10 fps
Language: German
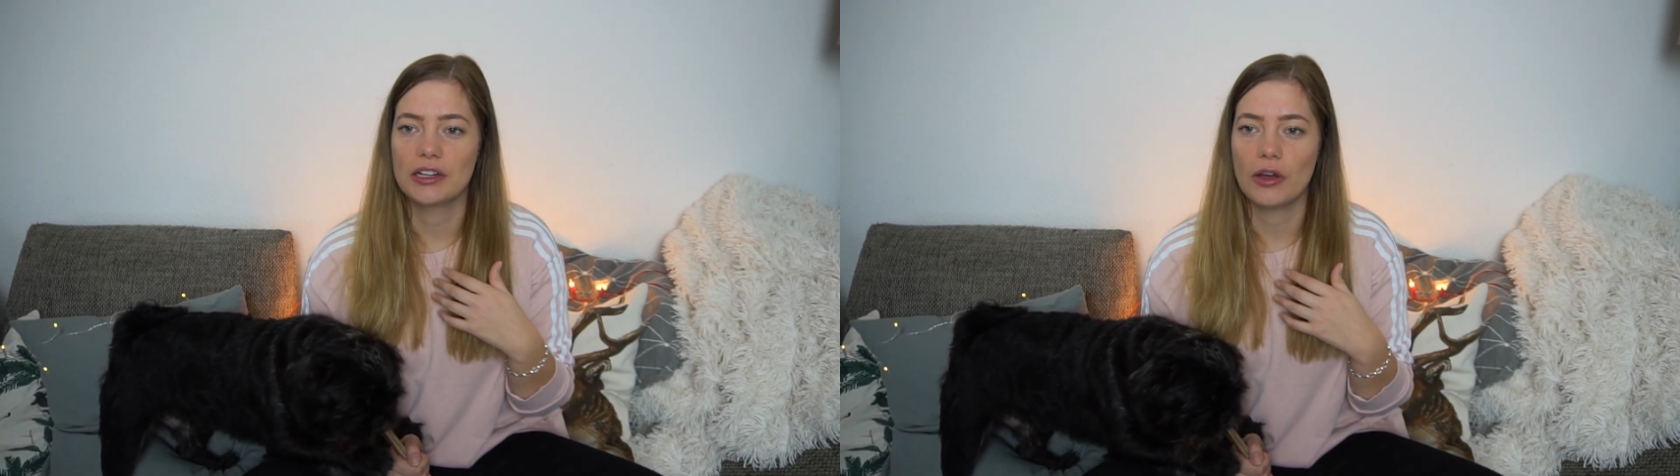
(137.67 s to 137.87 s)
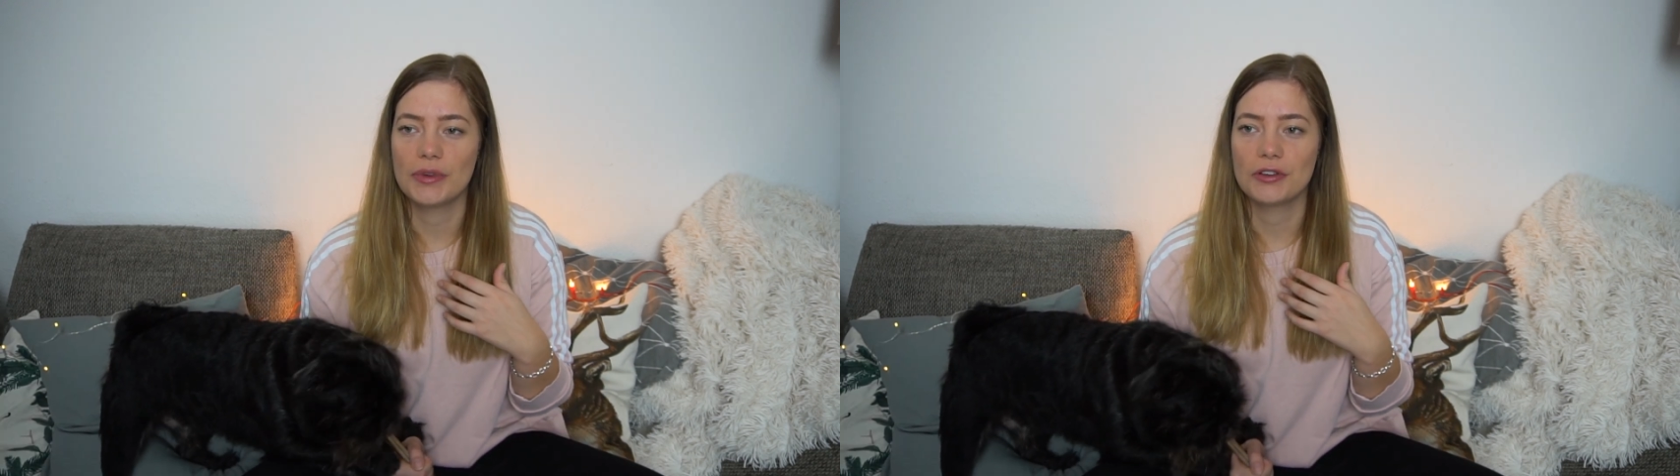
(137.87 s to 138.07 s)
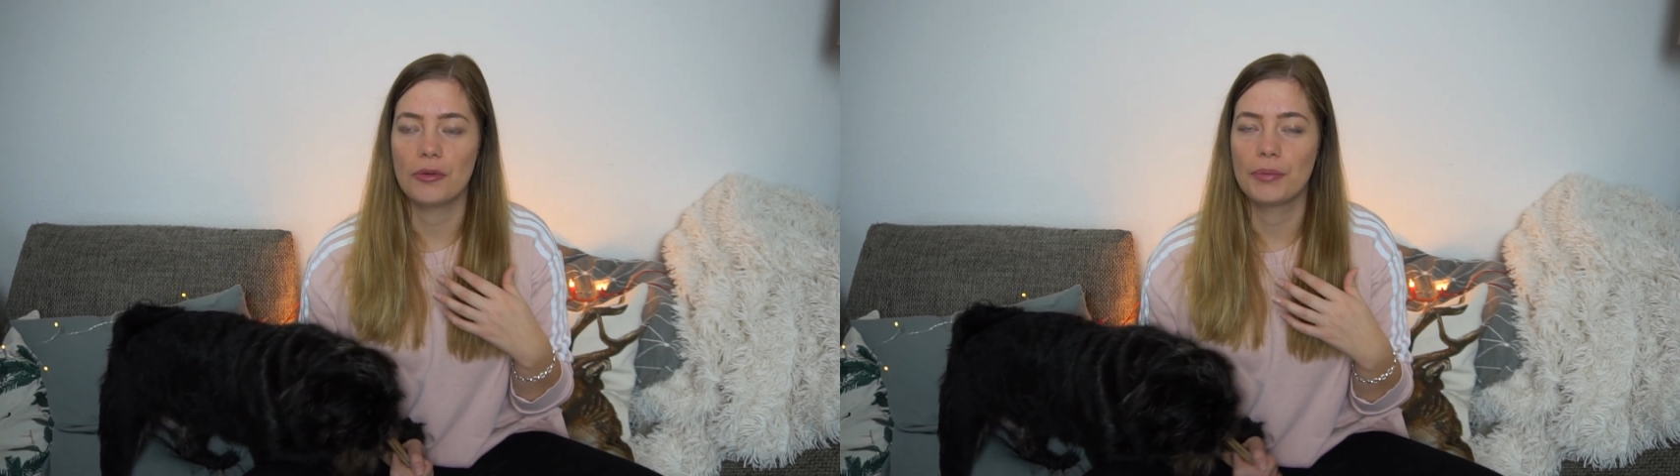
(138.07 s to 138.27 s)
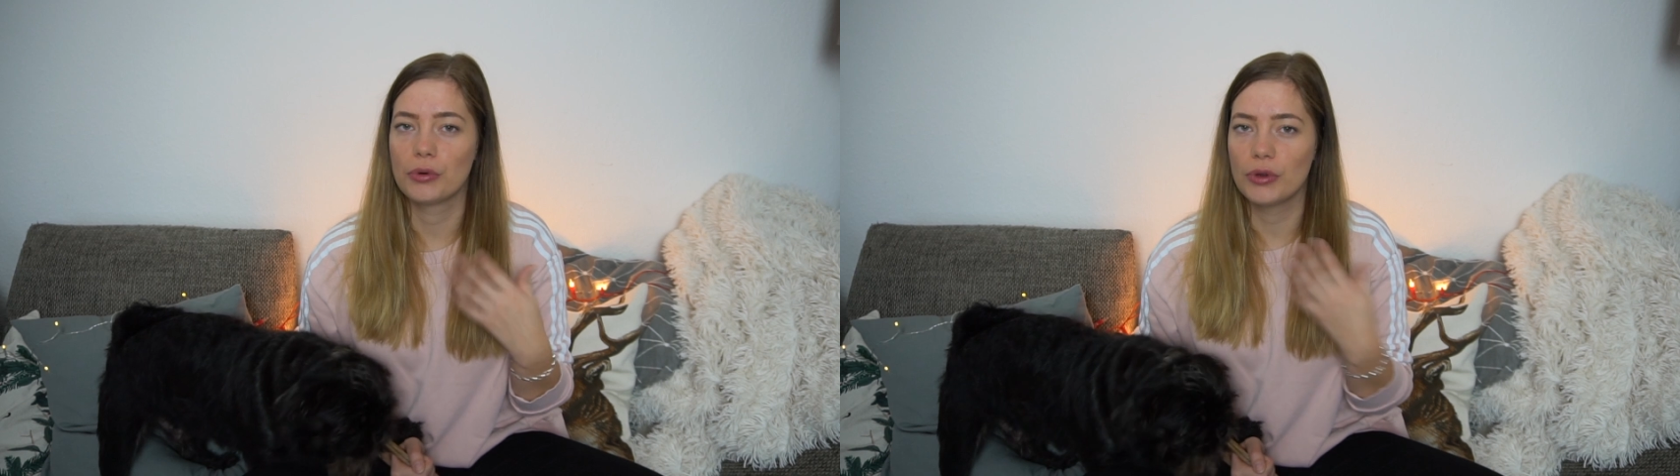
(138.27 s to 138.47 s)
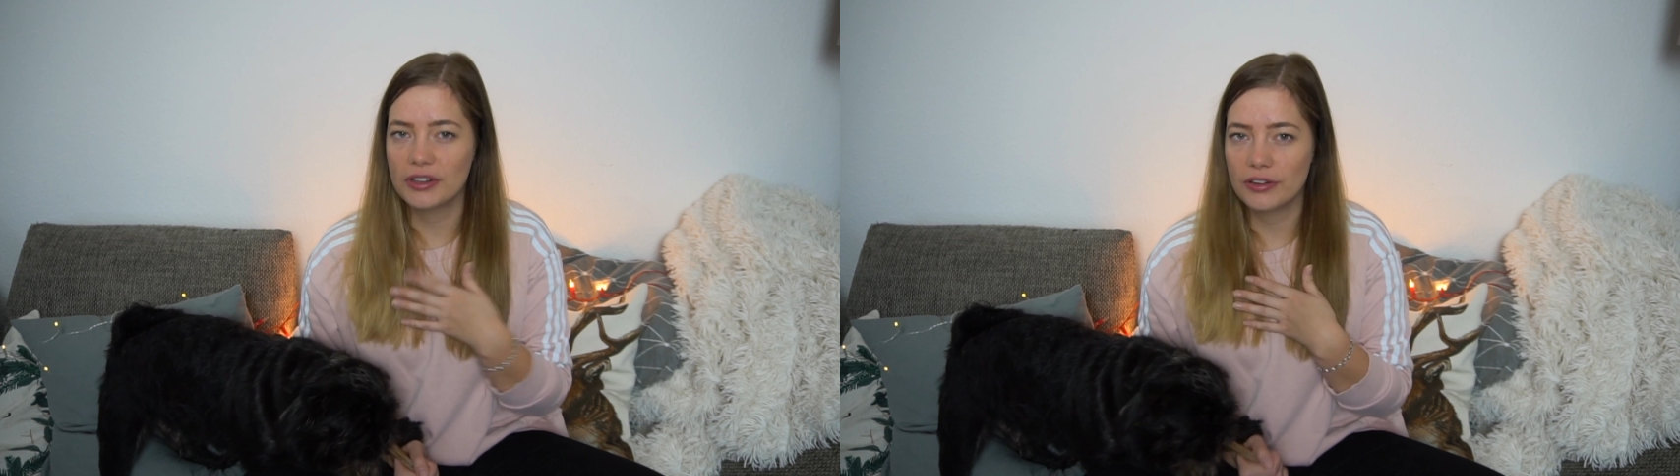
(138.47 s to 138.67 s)
glaube ich, auch
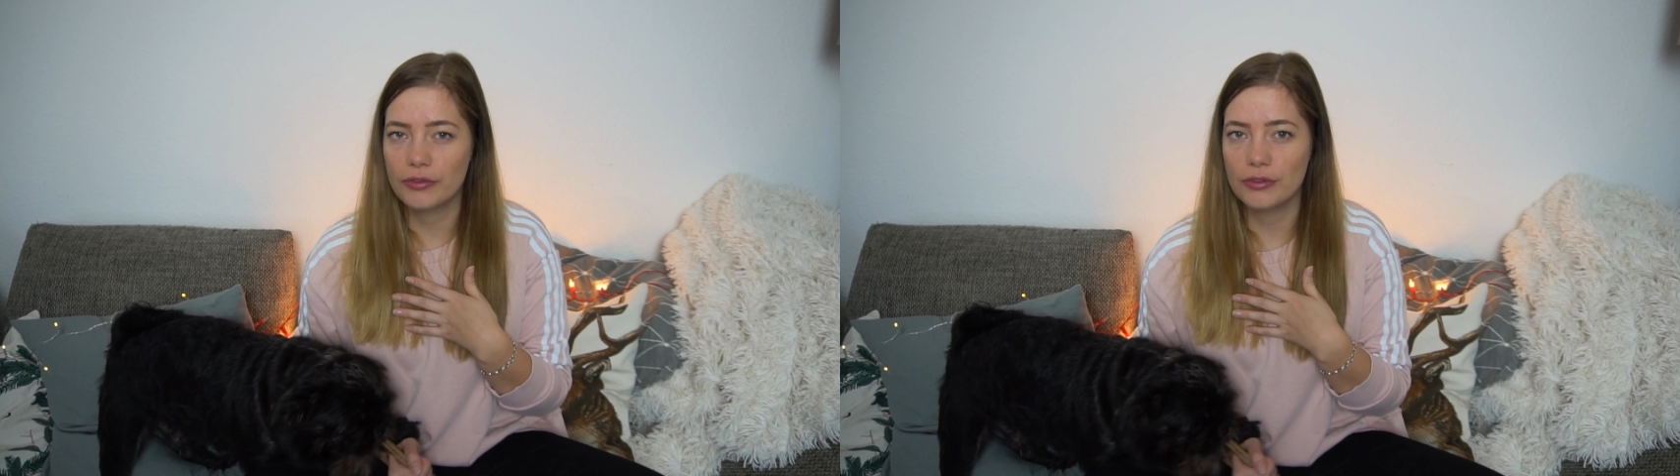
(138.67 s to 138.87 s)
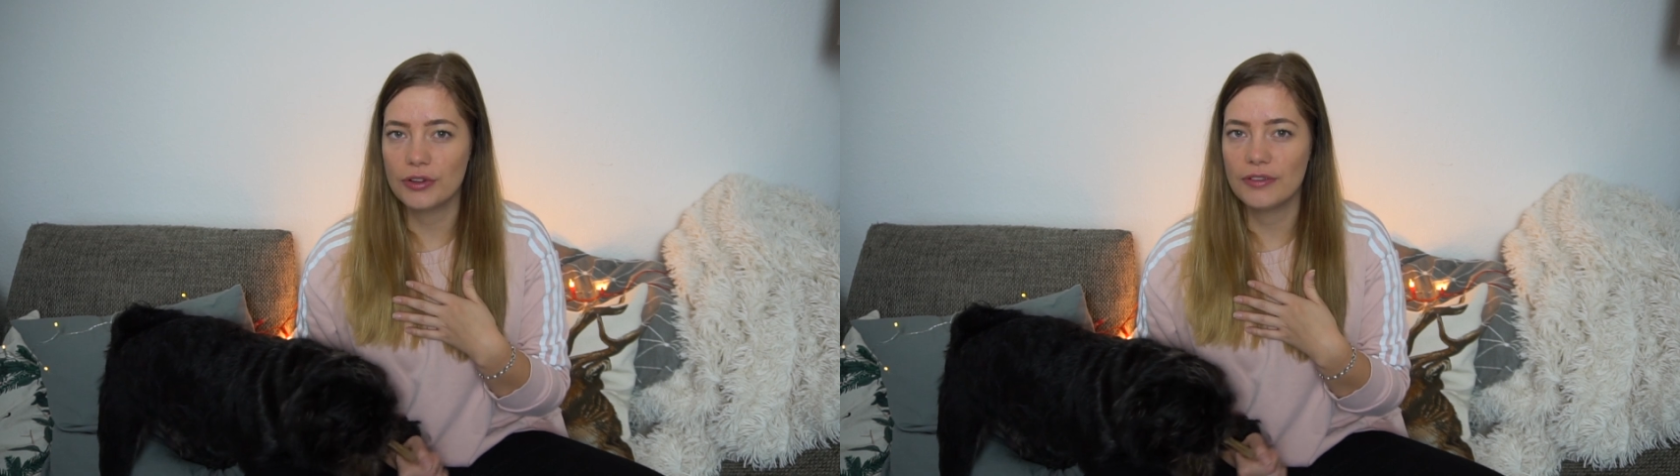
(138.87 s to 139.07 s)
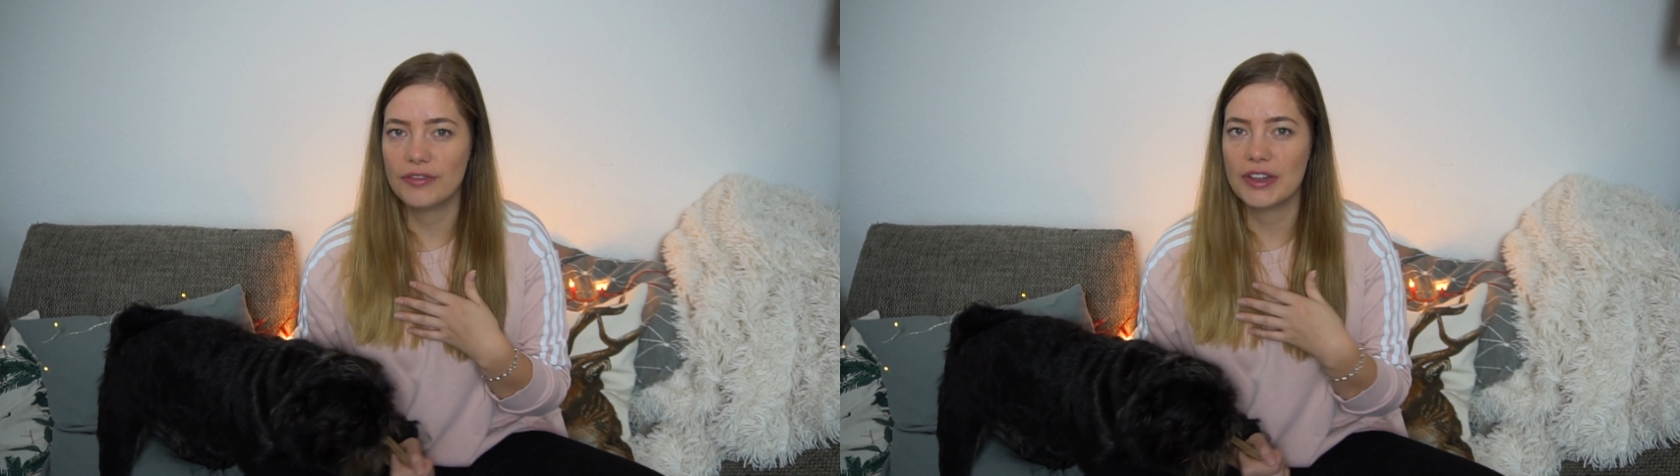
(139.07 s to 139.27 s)
beruhigter fühlen,